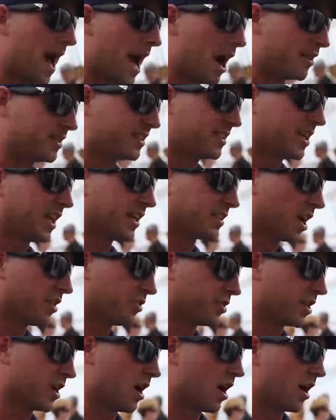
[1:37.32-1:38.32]
buồm huấn
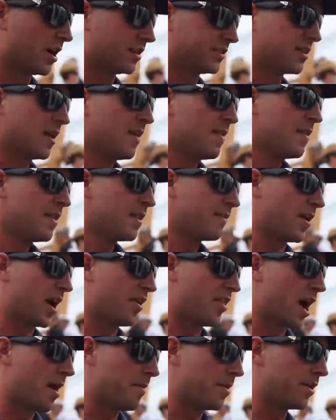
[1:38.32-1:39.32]
luyện trong biên chế chính
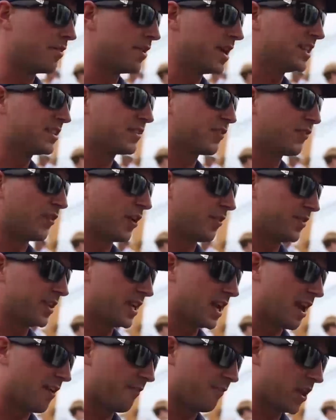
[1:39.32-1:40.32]
thức của Hải quân các
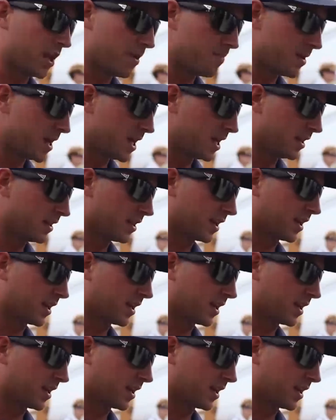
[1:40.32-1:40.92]
nước. Thời